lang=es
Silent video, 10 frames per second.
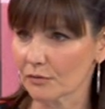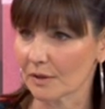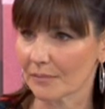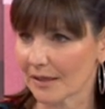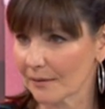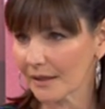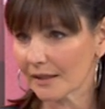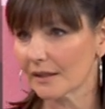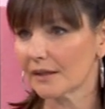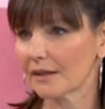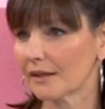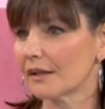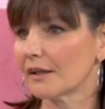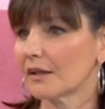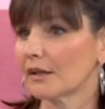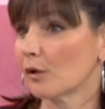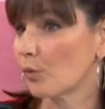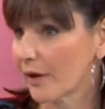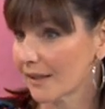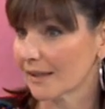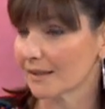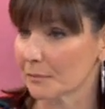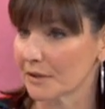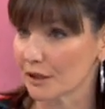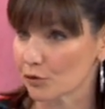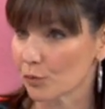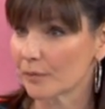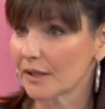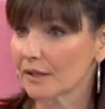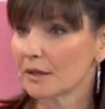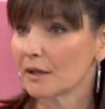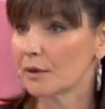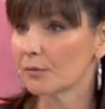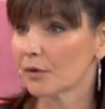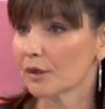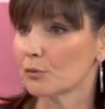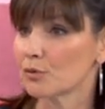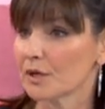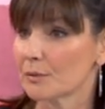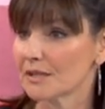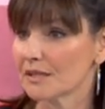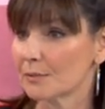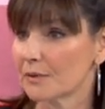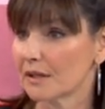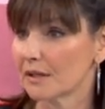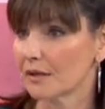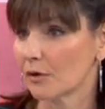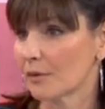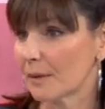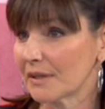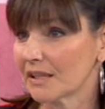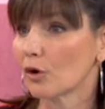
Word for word: Es una palabra que cuesta también asumir porque muchas veces viene obviamente